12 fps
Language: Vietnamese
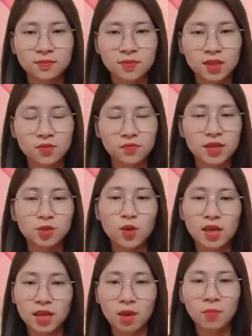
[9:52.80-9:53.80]
Tử vi
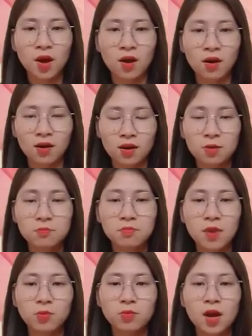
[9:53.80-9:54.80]
tuổi Nhâm Ngọ,
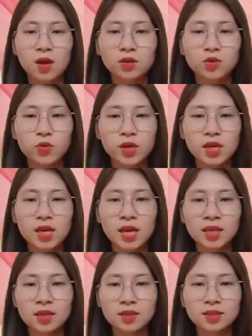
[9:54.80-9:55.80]
Mộc, chú ý
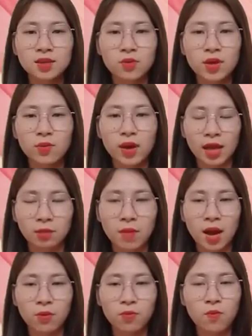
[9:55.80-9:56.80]
đến những dấu hiệu cảnh
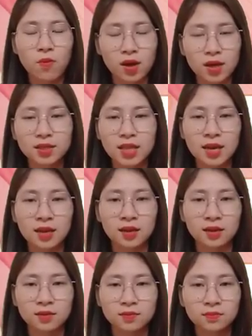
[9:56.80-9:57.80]
báo của cơ thể.
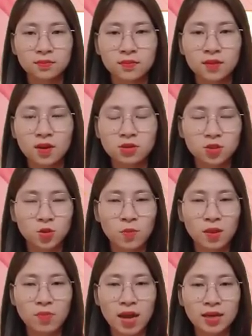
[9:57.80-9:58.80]
Con số
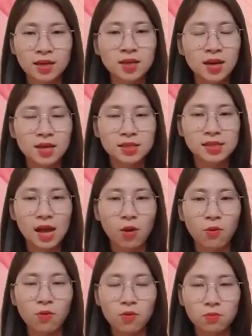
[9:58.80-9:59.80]
may mắn
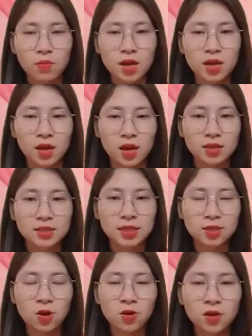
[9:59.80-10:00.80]
6, 7,
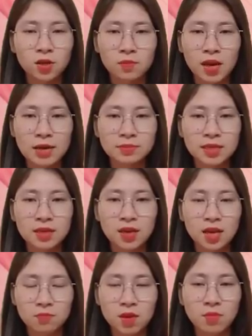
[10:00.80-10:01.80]
giờ tốt 15 giờ
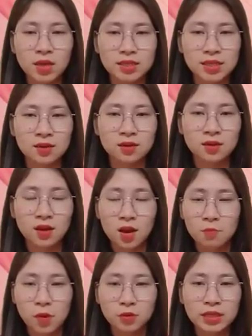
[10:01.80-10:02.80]
đến 17 giờ,
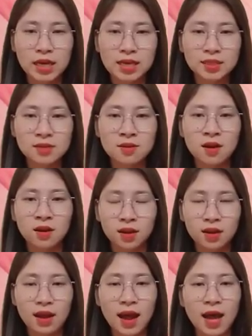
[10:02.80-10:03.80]
màu sắc cát tường,
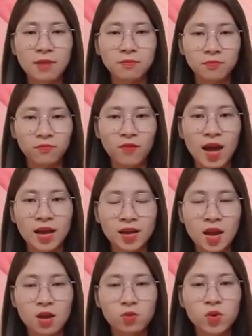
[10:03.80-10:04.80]
cam,
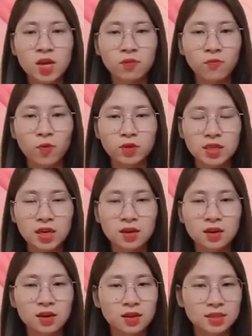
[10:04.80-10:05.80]
vàng, quý nhân phù
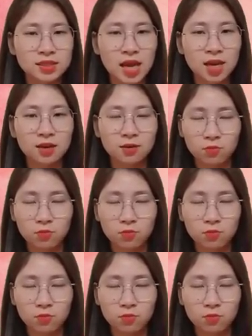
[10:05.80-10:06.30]
trợ, dần,